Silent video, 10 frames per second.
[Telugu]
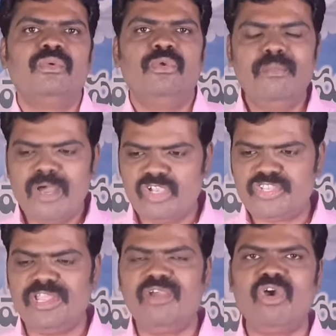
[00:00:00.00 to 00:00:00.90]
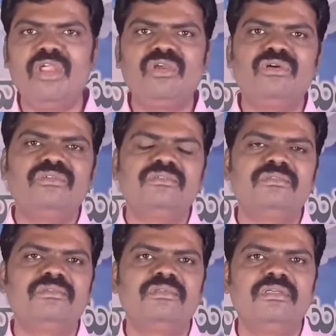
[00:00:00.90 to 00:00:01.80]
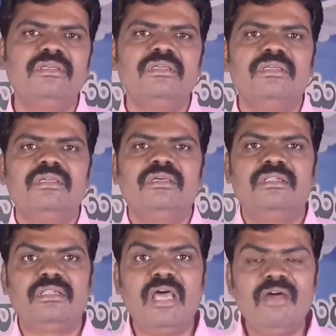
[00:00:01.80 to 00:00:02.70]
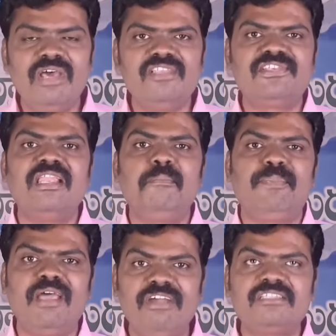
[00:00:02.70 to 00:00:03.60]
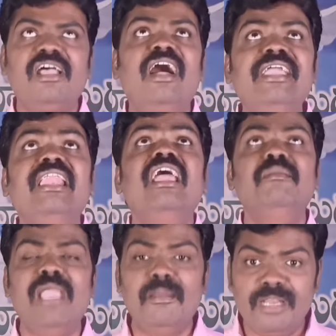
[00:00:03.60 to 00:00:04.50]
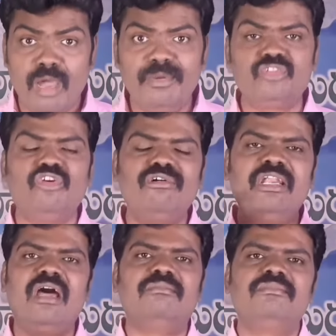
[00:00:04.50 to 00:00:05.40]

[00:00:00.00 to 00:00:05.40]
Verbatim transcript: విమోచన కొరకు రావలసిన ప్రవక్త ఆయనే మేము నమ్ముతూ ఉన్నాం